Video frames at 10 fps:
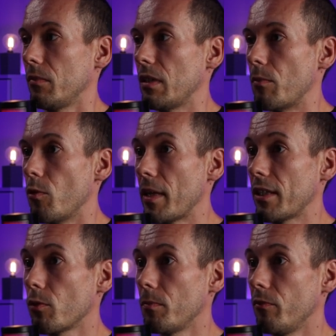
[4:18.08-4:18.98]
Ja,
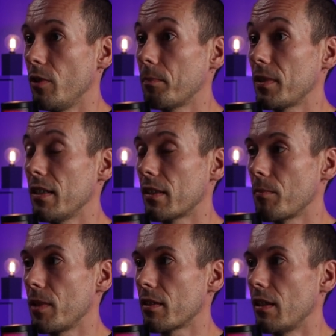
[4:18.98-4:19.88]
Momentum wirbt hier
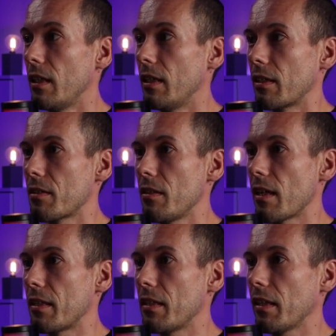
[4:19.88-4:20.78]
damit, dass sie
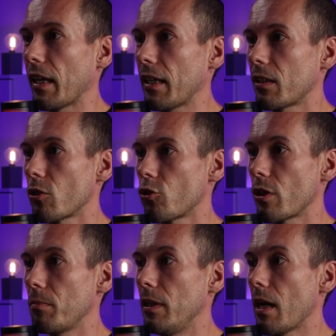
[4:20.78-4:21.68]
eine recht
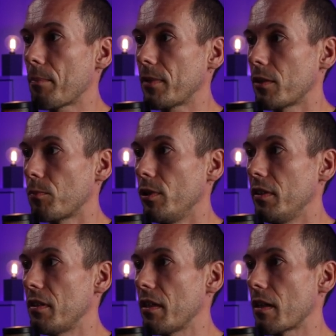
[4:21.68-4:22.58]
stabile
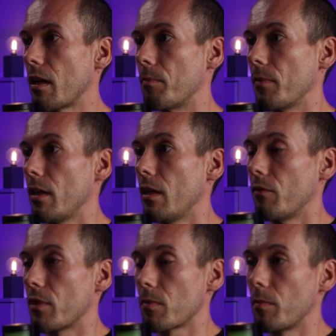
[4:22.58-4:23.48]
Update-Politik haben.
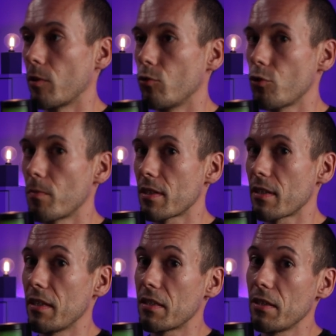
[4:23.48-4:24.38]
Was man bei Rouge
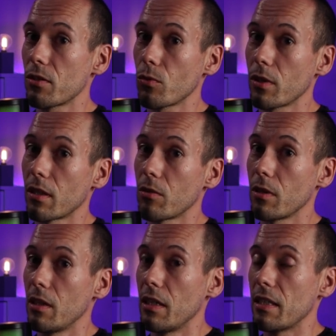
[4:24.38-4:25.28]
Master jetzt nicht so genau
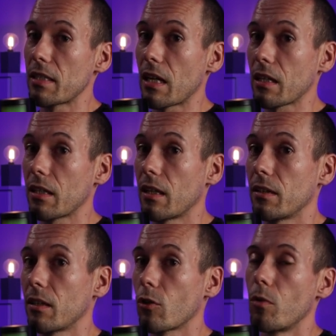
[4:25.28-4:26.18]
sagen
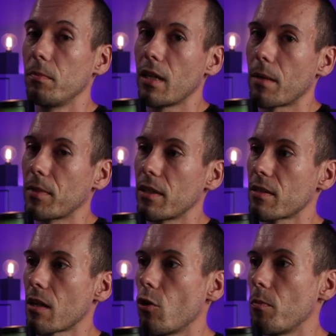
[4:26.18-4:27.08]
kann, da kommen die
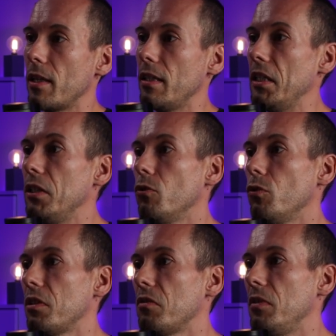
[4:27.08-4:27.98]
Updates auch mal hin
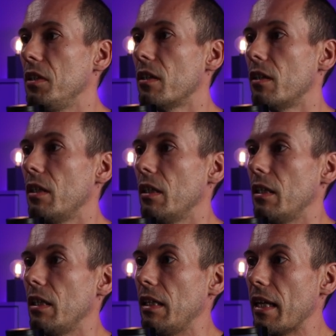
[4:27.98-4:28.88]
und wieder
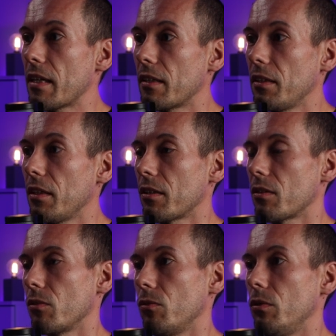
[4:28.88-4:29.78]
länger
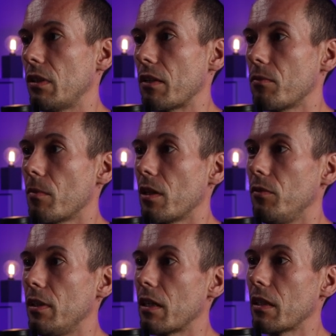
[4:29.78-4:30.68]
nicht und dann mal
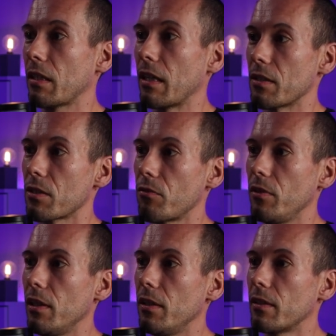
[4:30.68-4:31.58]
wieder ganz
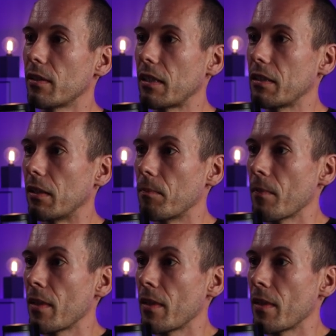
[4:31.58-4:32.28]
viele hintereinander.